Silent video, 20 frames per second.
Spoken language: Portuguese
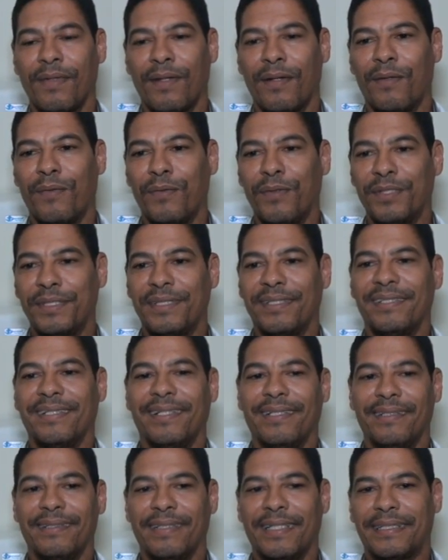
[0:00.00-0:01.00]
onde
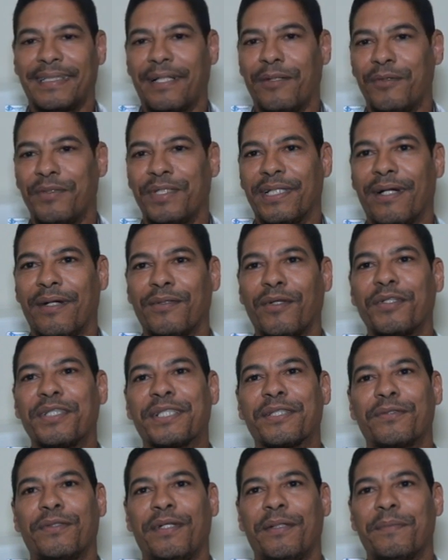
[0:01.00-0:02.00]
nessa reunião nós
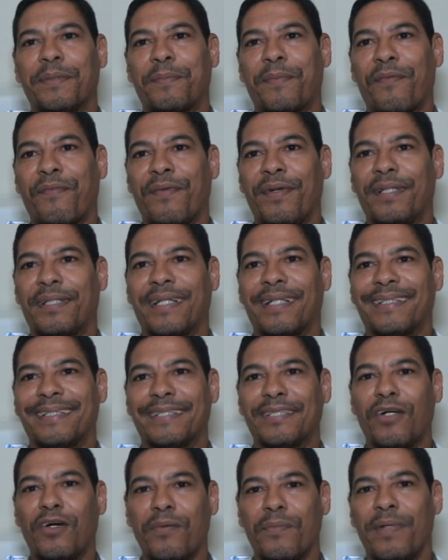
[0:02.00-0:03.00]
escolhemos a prefeita
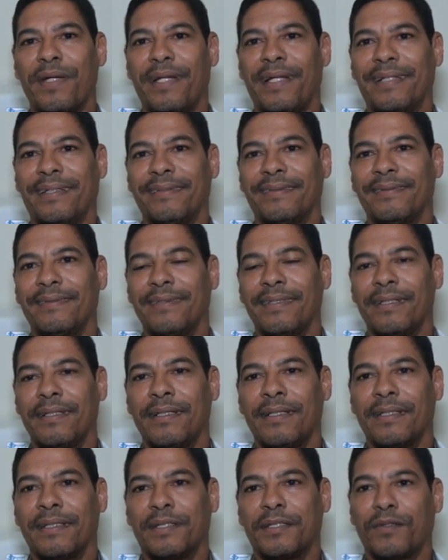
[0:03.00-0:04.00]
Normélia,
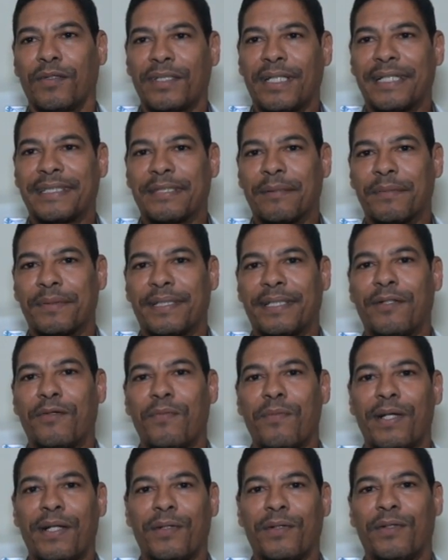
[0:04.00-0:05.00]
que nós achamos que seria o
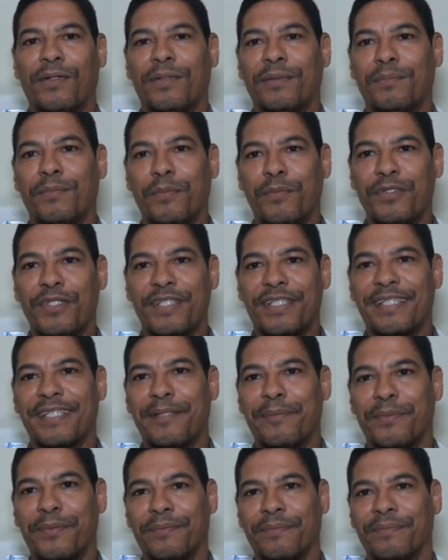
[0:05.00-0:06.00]
melhor para o
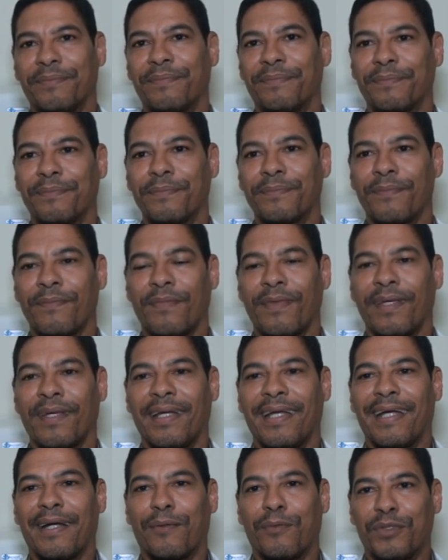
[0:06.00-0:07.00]
município.
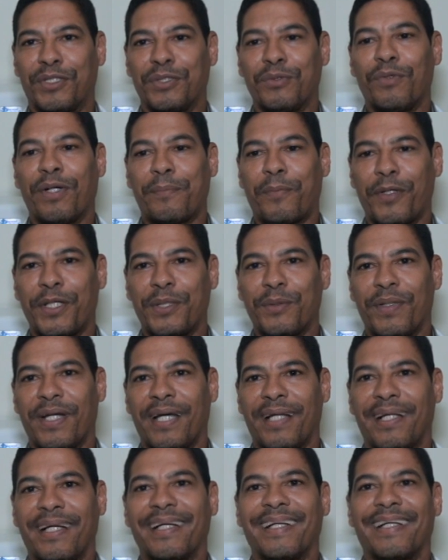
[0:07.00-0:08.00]
Continuo apoiando
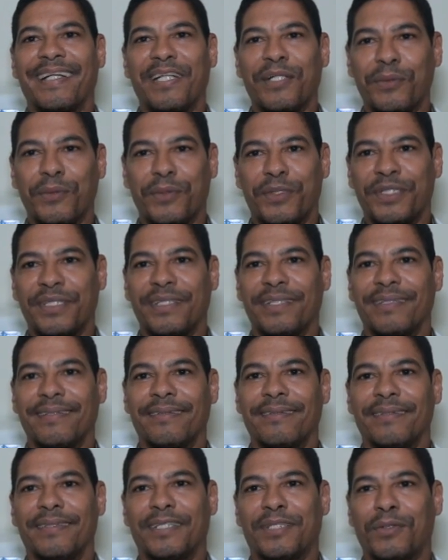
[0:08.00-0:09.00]
ela e hoje
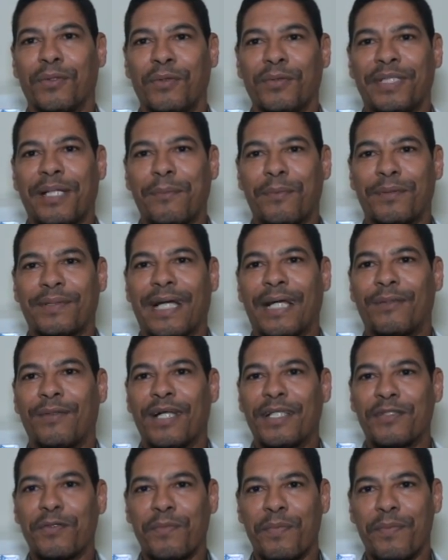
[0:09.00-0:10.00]
estou com o deputado
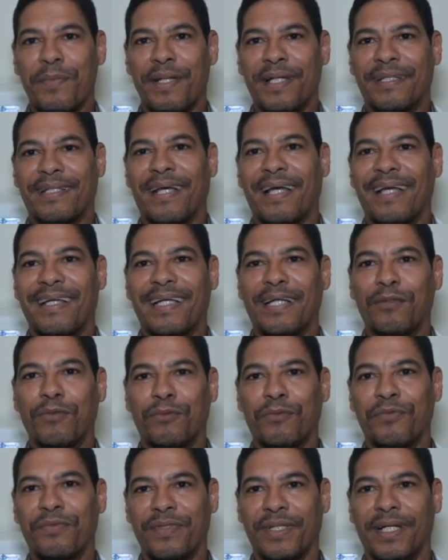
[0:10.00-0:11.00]
Edson Pimenta e
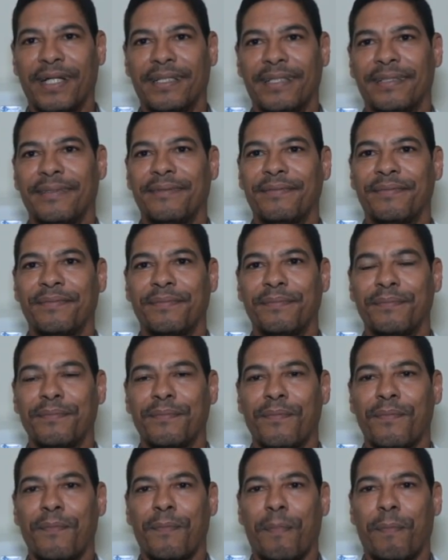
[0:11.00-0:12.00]
Adolfo Viana,
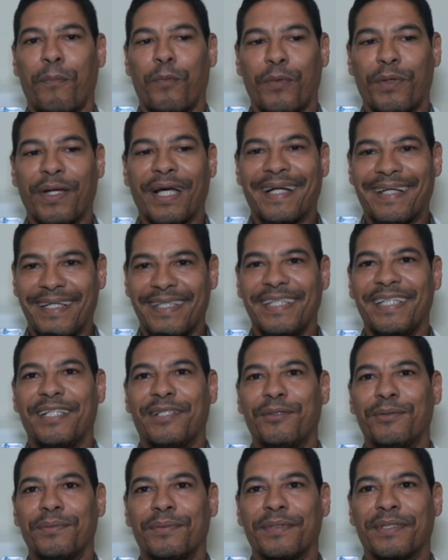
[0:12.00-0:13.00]
porque
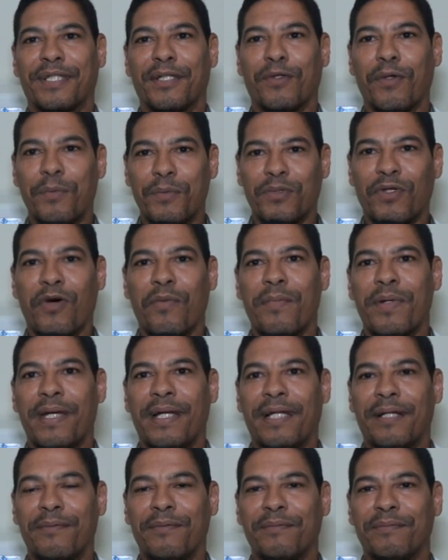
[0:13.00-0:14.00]
acredito que como
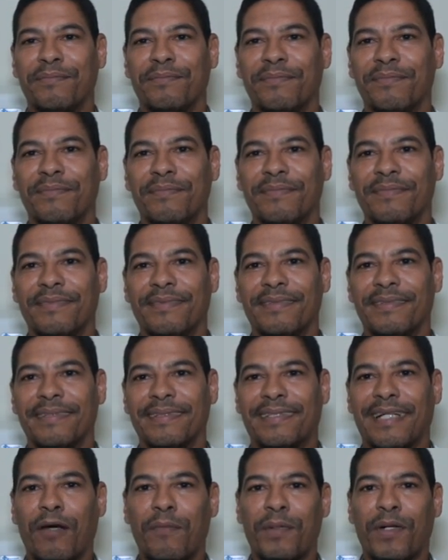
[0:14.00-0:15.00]
Normélia,
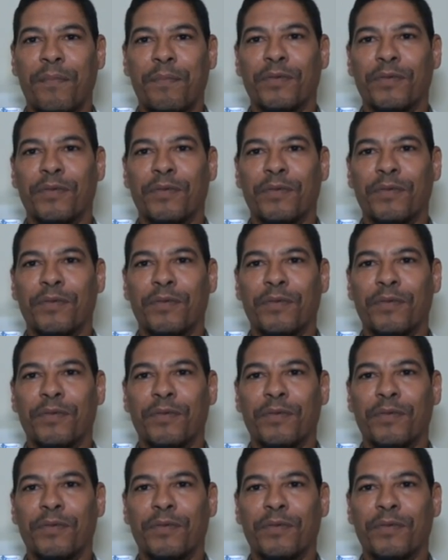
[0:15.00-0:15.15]
quer é o melhor